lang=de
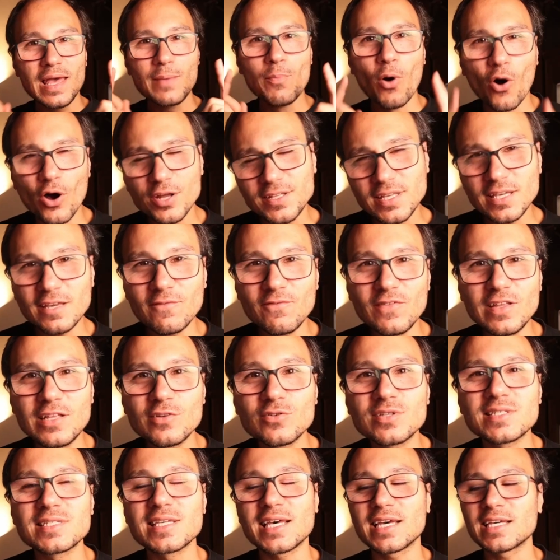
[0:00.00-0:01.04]
Im heutigen Video
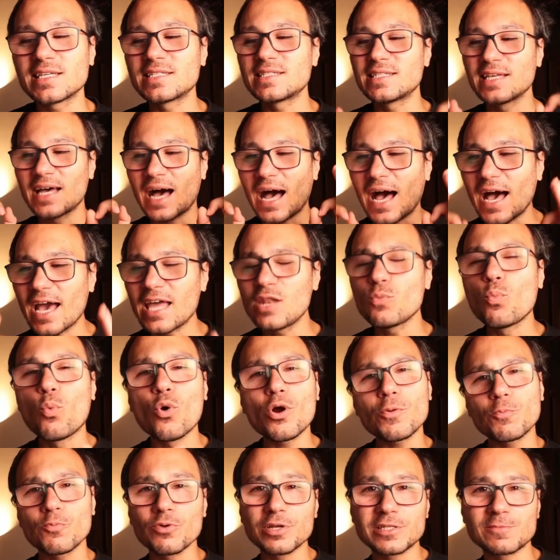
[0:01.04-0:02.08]
zeige ich dir ein
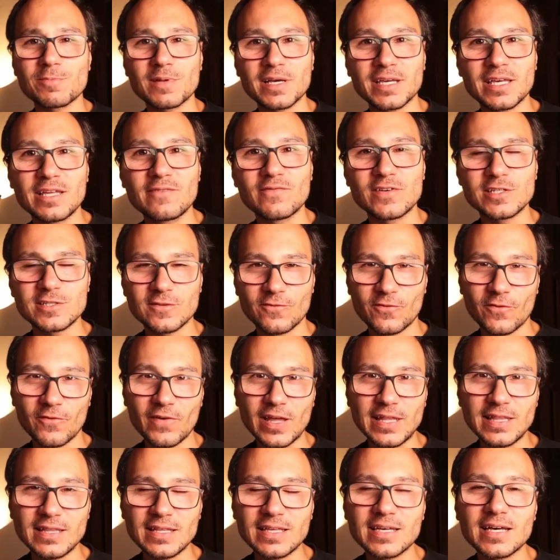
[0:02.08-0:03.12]
WordPress-Plugin, was du
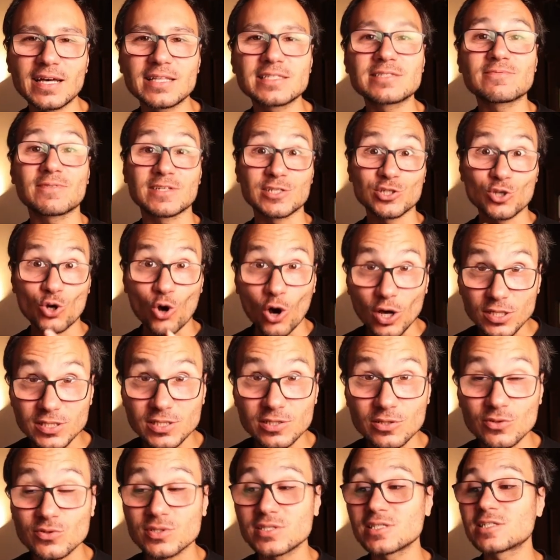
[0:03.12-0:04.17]
verwenden kannst, was
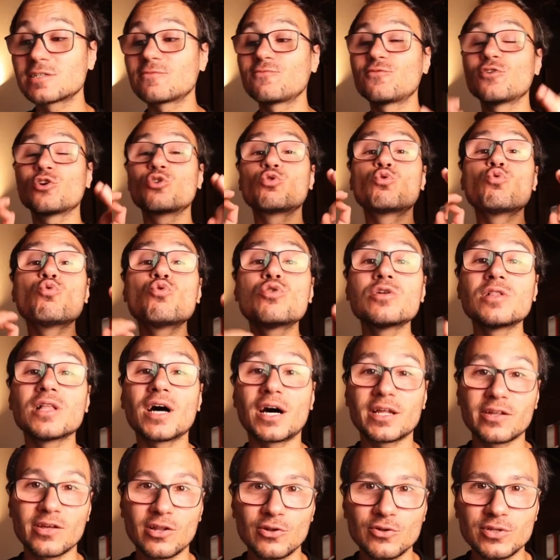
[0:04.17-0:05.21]
kostenlos ist für Google
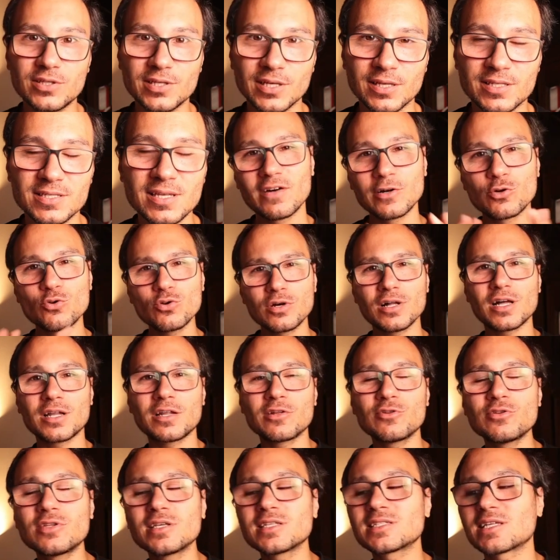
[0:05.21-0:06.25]
Analytics. Weil Google
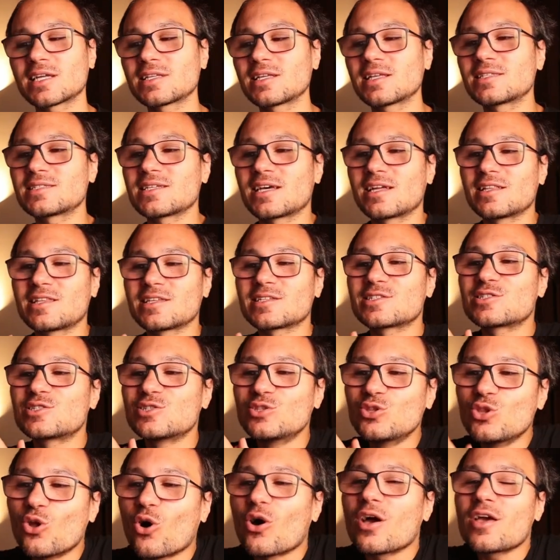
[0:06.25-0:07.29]
Analytics hat jetzt ja das
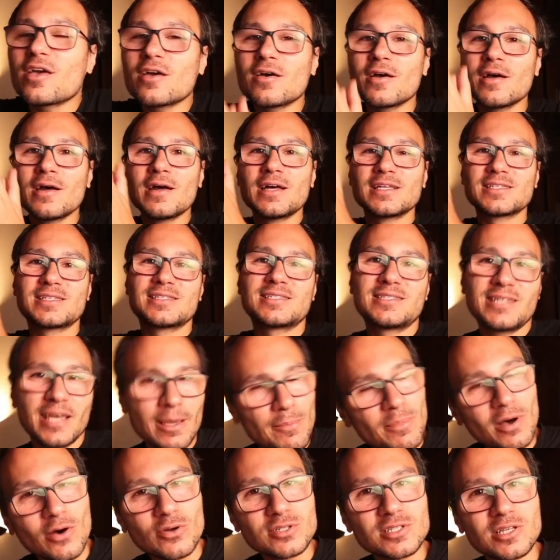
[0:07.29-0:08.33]
neue
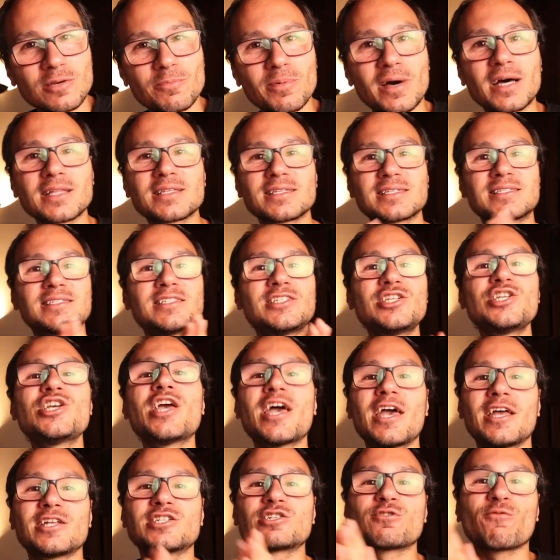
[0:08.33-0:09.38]
System rausgebracht, das
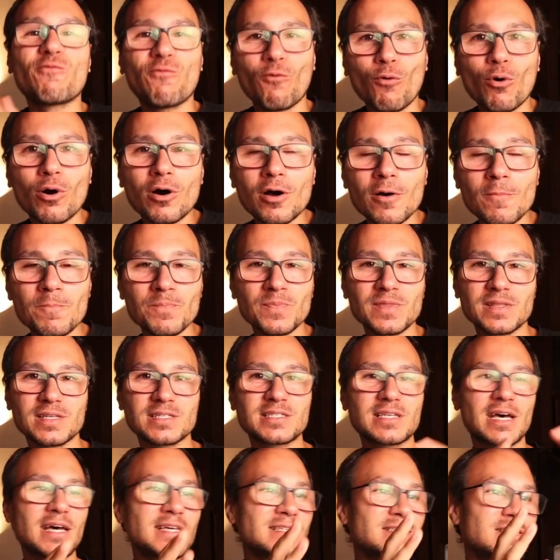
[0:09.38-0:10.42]
GH4.
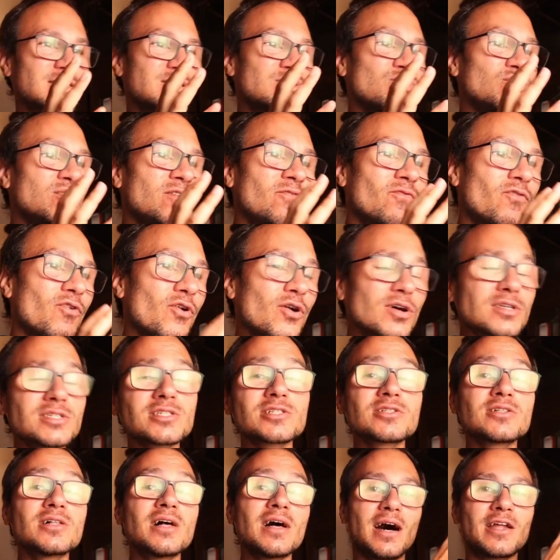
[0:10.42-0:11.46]
Das heißt, das
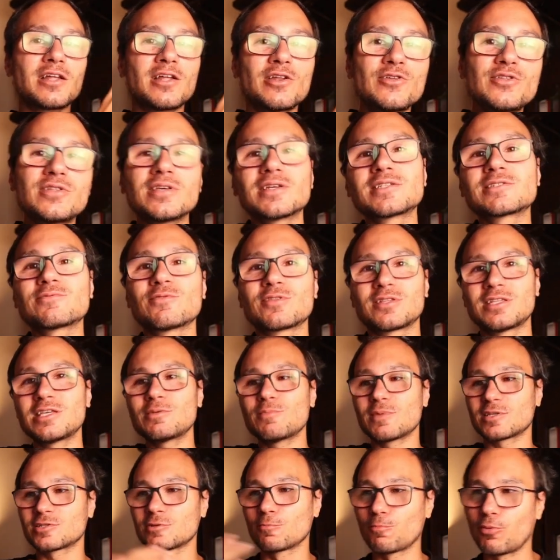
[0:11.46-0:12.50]
Universal Analytics wird nicht
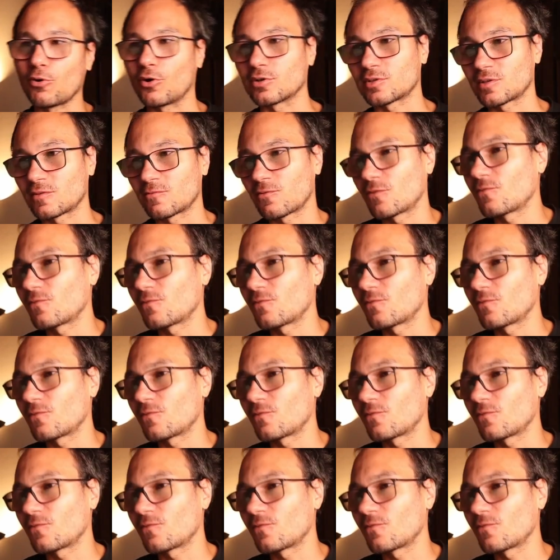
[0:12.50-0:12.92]
mehr supported.